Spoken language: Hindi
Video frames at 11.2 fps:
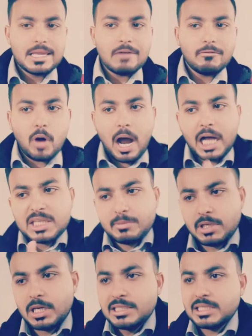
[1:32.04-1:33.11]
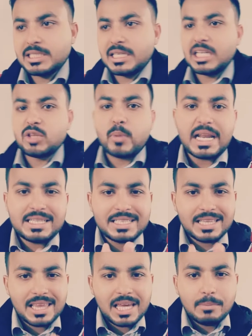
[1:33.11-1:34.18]
या वो आदमी जिसके साथ तुम्हारी
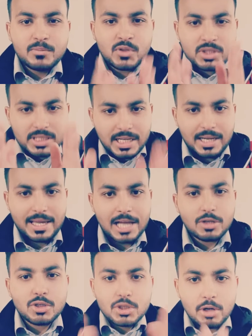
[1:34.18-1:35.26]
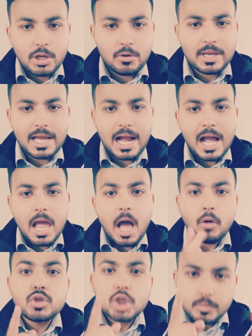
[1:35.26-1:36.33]
जिंदगी मुंसलक है जो जुड़ी हुई है
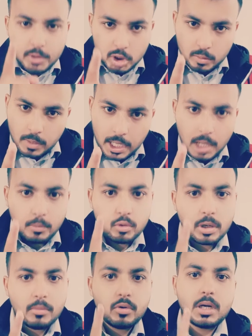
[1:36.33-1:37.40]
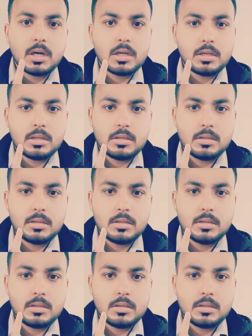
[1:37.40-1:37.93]
उसके ऊपर तुम्हारा पूरा पूरा हक है